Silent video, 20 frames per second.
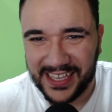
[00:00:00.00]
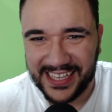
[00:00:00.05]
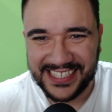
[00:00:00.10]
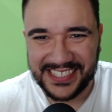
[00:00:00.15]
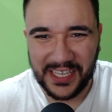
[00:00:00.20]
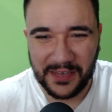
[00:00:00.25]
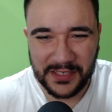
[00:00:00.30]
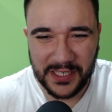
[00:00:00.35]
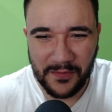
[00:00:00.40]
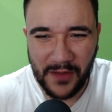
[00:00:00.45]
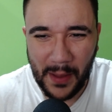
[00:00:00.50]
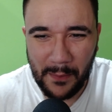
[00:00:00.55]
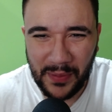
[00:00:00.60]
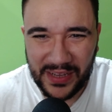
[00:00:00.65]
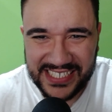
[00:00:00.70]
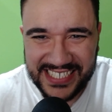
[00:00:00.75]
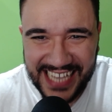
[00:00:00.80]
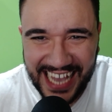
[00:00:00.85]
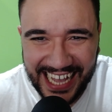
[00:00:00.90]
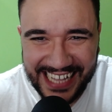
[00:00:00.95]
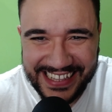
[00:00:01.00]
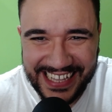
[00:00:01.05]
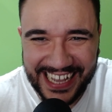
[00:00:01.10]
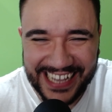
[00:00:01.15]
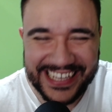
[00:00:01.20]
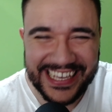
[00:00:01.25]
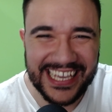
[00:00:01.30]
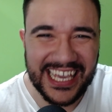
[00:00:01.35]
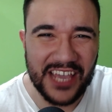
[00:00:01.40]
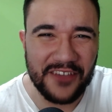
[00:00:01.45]
Salve, salve rapaziada!
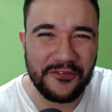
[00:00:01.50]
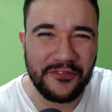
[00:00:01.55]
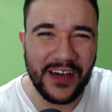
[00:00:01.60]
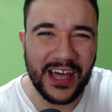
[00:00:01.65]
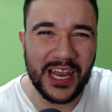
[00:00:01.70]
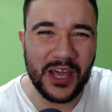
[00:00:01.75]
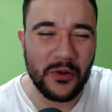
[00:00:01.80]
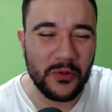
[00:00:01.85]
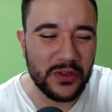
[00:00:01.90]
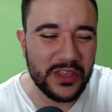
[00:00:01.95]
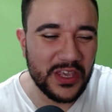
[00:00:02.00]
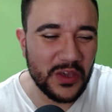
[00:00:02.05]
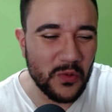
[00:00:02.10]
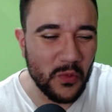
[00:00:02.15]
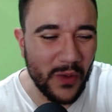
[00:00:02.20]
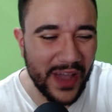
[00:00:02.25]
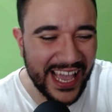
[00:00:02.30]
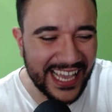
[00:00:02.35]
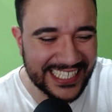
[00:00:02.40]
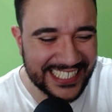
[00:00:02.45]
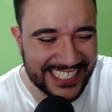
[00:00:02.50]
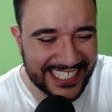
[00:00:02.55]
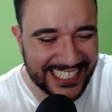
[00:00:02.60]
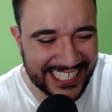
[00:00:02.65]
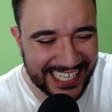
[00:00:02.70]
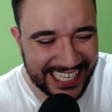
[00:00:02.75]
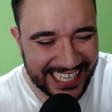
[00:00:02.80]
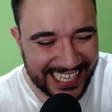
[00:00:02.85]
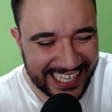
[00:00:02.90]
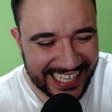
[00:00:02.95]
Aqui quem fala é o Gui West
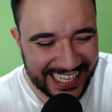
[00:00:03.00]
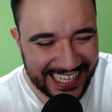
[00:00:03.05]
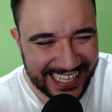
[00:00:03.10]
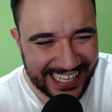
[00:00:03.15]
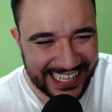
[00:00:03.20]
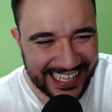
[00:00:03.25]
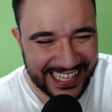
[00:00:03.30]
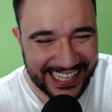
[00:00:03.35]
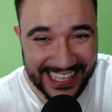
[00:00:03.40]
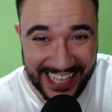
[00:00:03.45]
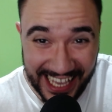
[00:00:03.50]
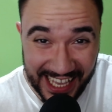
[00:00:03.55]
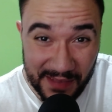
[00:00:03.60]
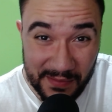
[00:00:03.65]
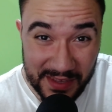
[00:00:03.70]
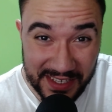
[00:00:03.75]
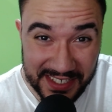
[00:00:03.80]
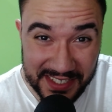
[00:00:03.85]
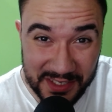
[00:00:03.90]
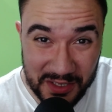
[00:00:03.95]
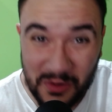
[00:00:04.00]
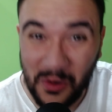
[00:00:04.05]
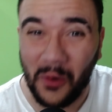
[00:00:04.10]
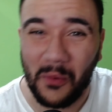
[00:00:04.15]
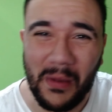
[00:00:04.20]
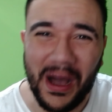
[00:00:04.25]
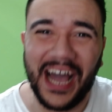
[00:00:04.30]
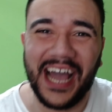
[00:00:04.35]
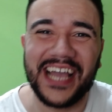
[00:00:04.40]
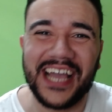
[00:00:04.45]
Games com
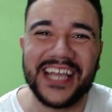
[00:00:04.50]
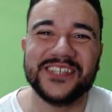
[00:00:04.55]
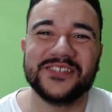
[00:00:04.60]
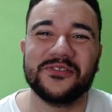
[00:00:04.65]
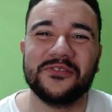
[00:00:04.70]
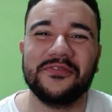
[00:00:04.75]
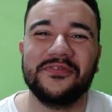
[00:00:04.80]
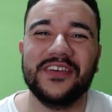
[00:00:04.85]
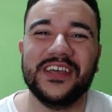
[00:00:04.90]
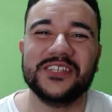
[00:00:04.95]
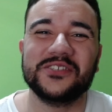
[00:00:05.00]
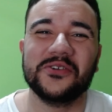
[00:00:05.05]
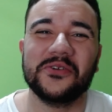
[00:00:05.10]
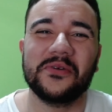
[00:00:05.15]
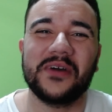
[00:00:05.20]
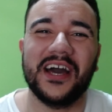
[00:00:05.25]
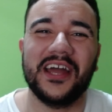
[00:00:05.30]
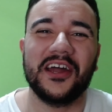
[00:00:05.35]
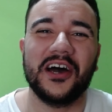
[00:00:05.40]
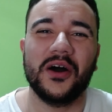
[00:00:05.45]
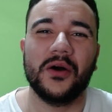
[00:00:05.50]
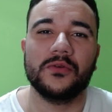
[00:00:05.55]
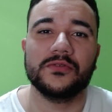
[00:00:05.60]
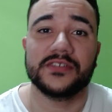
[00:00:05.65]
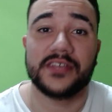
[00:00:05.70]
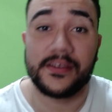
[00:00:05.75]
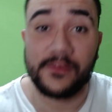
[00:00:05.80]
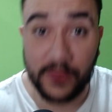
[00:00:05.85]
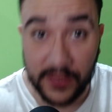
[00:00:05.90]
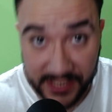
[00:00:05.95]
mais um vídeo no canal.
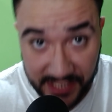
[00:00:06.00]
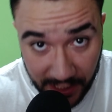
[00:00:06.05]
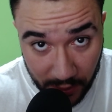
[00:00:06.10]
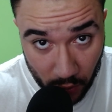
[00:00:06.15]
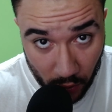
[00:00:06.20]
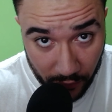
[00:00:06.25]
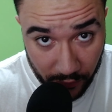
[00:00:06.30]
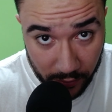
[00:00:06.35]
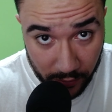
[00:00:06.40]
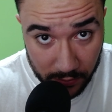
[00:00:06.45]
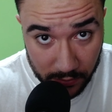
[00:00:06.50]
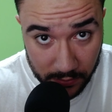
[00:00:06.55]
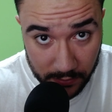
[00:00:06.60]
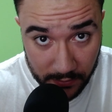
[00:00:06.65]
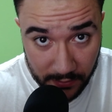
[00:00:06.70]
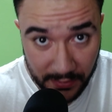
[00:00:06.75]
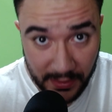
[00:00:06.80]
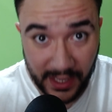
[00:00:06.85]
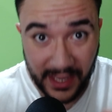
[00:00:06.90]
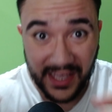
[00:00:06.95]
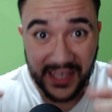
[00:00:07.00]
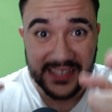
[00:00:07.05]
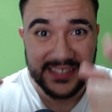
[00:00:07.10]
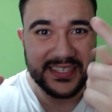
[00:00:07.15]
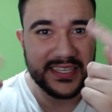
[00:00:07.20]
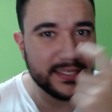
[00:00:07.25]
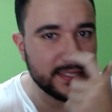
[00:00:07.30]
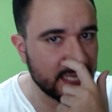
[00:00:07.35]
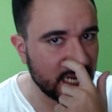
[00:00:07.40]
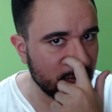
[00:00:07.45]
Se você é novo, se
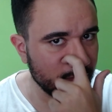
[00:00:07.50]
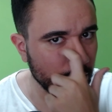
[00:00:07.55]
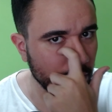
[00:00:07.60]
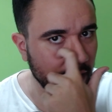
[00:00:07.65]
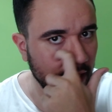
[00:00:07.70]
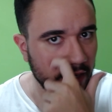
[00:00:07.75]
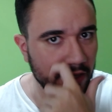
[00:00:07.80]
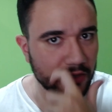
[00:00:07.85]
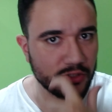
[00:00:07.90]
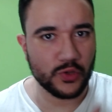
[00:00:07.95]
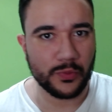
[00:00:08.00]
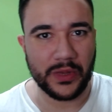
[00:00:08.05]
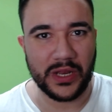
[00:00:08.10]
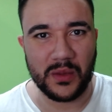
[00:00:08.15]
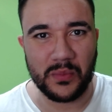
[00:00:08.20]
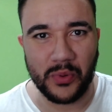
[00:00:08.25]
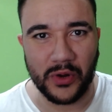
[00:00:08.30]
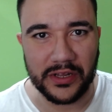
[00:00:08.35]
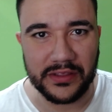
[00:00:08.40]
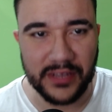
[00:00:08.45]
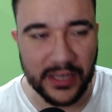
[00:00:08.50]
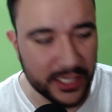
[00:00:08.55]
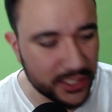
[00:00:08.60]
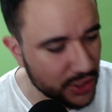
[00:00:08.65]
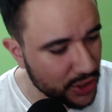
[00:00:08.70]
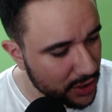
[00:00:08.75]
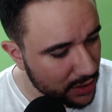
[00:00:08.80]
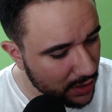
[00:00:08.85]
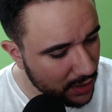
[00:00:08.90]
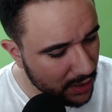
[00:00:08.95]
inscreve no canal, é super
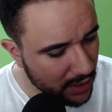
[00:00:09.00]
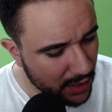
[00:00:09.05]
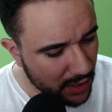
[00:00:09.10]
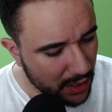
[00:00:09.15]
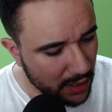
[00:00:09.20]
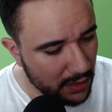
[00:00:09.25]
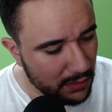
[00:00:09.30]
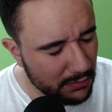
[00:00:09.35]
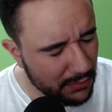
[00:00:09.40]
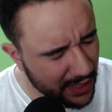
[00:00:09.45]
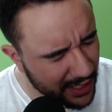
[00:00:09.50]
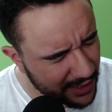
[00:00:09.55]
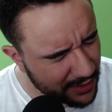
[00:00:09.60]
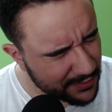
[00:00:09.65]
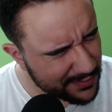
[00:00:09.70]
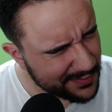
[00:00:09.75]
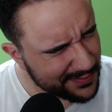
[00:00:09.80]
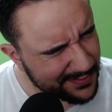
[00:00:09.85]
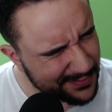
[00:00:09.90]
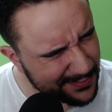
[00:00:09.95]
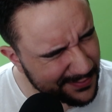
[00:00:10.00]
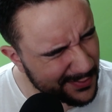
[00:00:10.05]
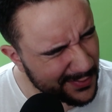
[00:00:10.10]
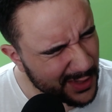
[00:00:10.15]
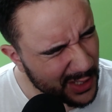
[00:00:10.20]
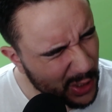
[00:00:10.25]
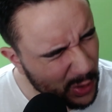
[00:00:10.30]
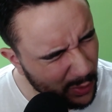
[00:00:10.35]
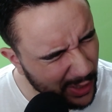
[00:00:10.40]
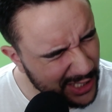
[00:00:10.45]
importante. Mano,
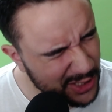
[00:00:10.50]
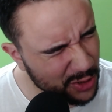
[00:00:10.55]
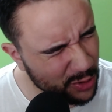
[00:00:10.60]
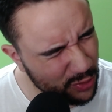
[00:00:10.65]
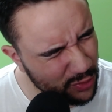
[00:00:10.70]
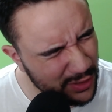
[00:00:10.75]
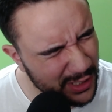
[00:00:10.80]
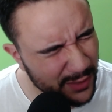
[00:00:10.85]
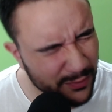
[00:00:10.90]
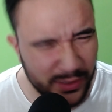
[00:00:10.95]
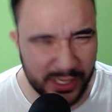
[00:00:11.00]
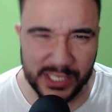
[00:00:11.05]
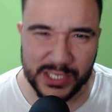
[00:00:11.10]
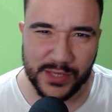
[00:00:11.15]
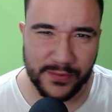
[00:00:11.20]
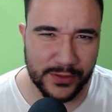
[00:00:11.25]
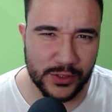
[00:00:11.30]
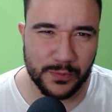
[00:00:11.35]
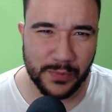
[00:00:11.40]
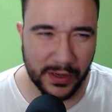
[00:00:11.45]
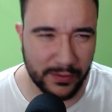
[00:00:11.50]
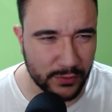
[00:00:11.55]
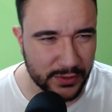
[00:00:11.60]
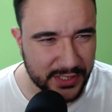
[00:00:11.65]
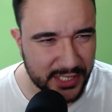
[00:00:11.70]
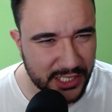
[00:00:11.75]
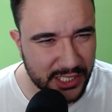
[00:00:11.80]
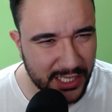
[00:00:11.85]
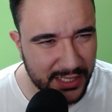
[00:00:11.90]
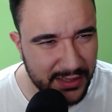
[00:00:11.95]
eu acho que eu tô devendo esse vídeo para
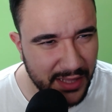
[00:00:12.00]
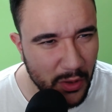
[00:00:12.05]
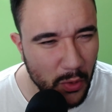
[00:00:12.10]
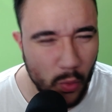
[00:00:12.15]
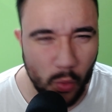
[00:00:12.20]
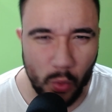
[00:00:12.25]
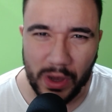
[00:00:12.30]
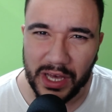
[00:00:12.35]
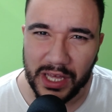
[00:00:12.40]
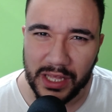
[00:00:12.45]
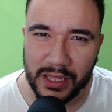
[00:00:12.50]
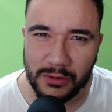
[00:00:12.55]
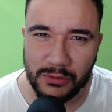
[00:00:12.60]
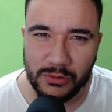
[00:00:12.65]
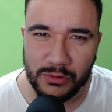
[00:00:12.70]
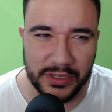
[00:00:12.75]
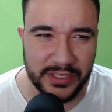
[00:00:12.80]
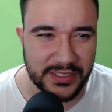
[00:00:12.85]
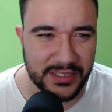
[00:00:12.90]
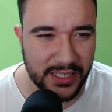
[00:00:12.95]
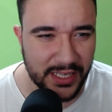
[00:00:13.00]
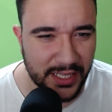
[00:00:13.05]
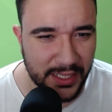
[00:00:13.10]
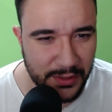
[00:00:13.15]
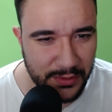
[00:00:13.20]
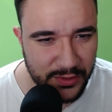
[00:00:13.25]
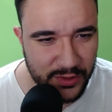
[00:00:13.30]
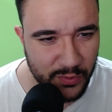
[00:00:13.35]
vocês já tem um ano, dois anos.